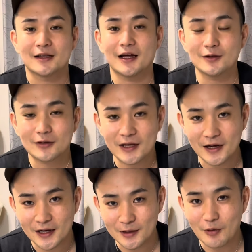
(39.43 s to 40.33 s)
何の手
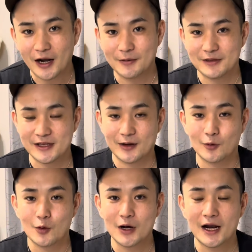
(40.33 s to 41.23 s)
がかりもありません。
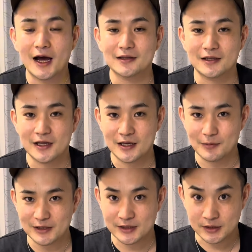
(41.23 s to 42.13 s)
ここから当ててい
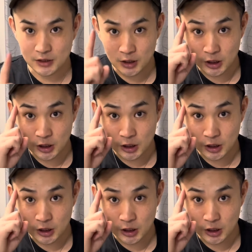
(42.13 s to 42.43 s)
きます。